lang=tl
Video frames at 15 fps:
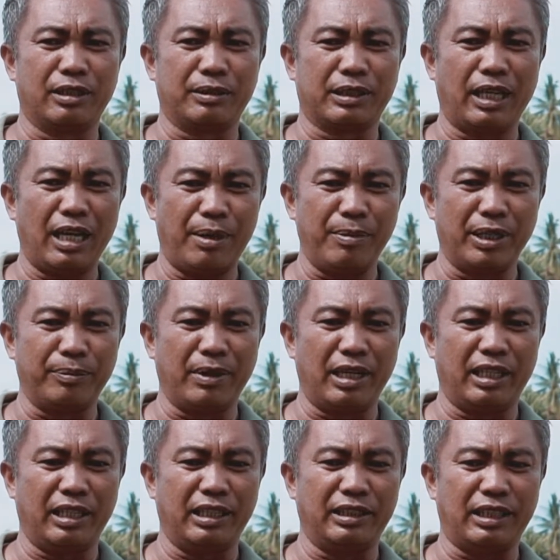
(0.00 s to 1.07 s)
salamat na
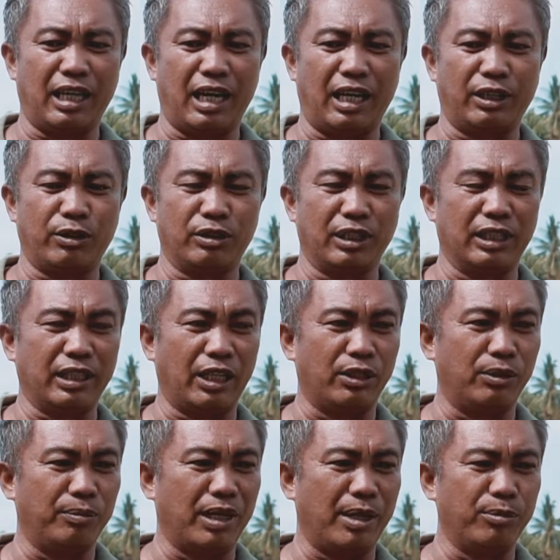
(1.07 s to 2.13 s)
gid sa aton nga
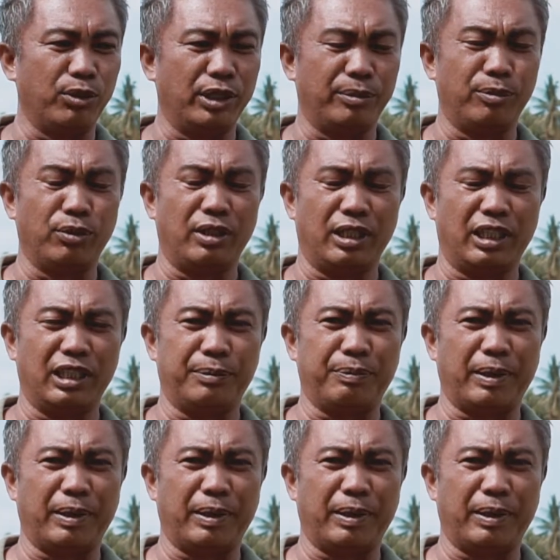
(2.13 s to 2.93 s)
tanom makabulig-bulig